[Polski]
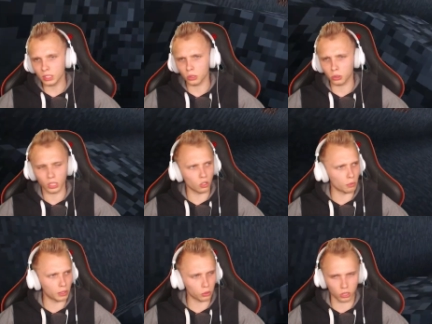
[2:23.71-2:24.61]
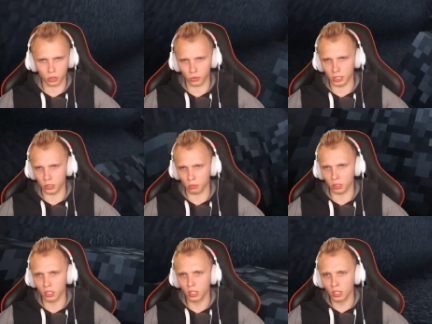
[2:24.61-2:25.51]
do którego momentu się cofnęliśmy.
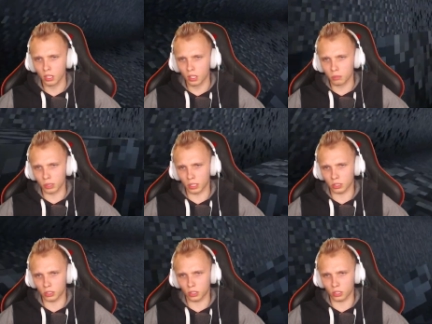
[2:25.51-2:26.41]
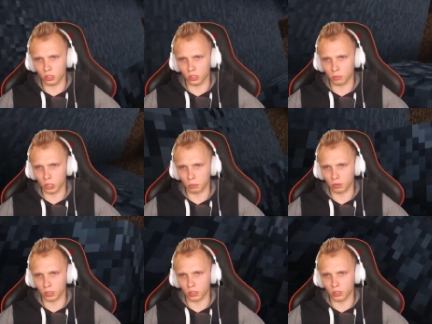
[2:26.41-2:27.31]
Bo na razie ciężko jest mi to
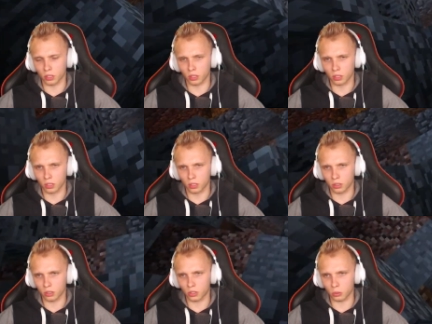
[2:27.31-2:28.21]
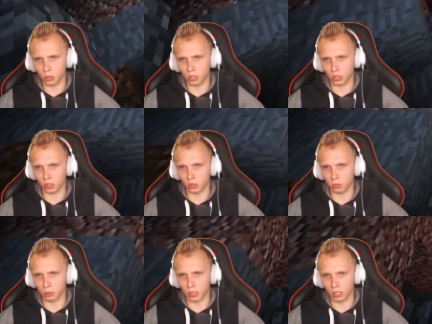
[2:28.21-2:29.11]
powiedzieć. Coś słyszę, jakiegoś
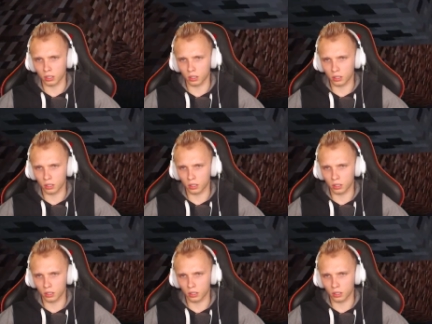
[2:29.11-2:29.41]
moba.